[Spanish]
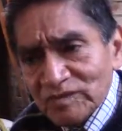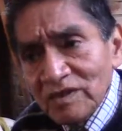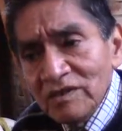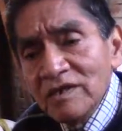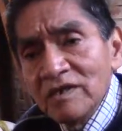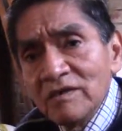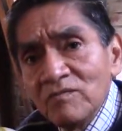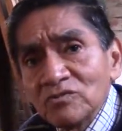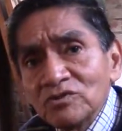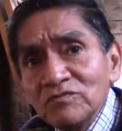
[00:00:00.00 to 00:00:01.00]
Y
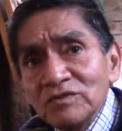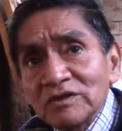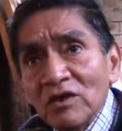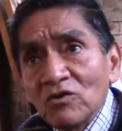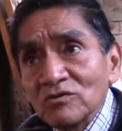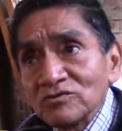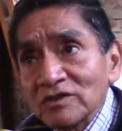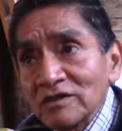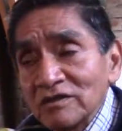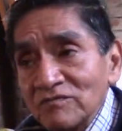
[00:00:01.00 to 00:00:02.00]
hemos invitado
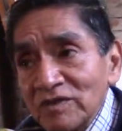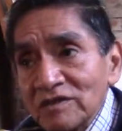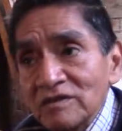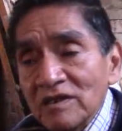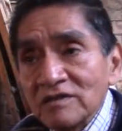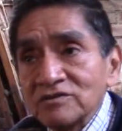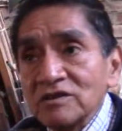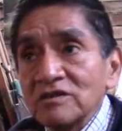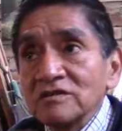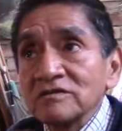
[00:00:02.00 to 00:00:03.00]
constantemente a las
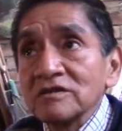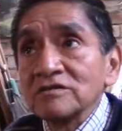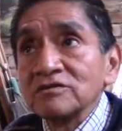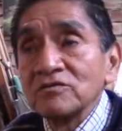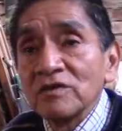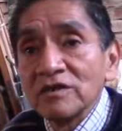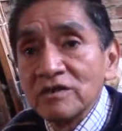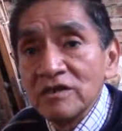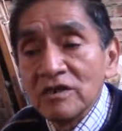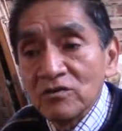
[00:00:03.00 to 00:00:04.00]
chicas del Ciro
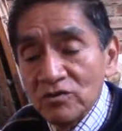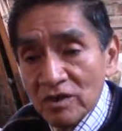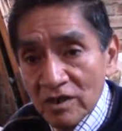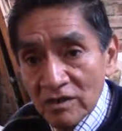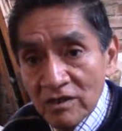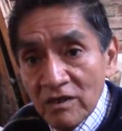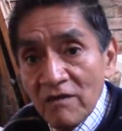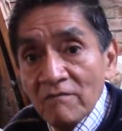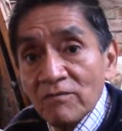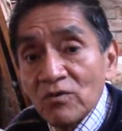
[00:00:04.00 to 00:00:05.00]
Alegría con la
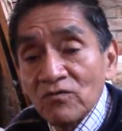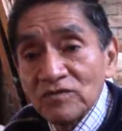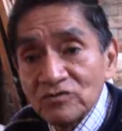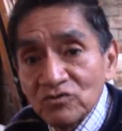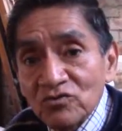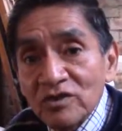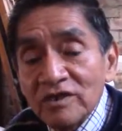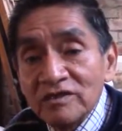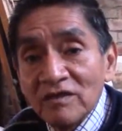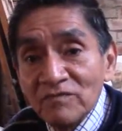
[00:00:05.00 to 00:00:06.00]
profesora
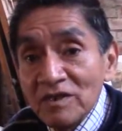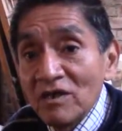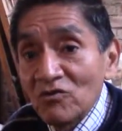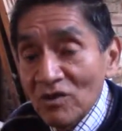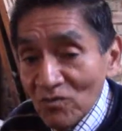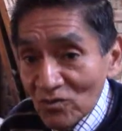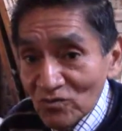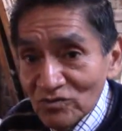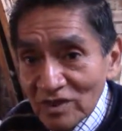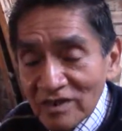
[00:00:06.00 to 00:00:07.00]
y también ahora
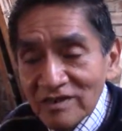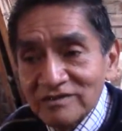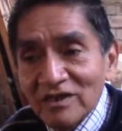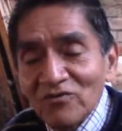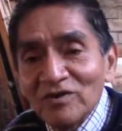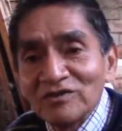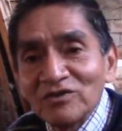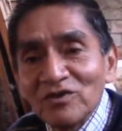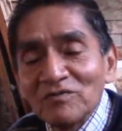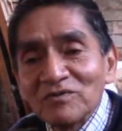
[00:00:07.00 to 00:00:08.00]
voluntaria de San Juan de
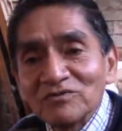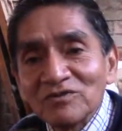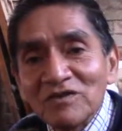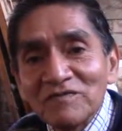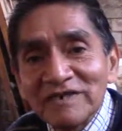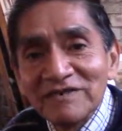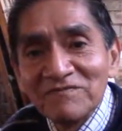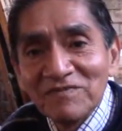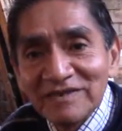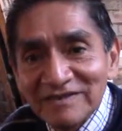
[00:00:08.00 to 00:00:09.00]
Dios, la profesora María
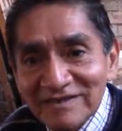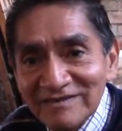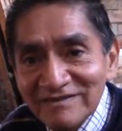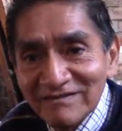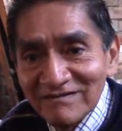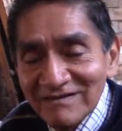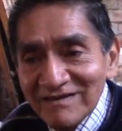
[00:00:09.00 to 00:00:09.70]
en Plasencia.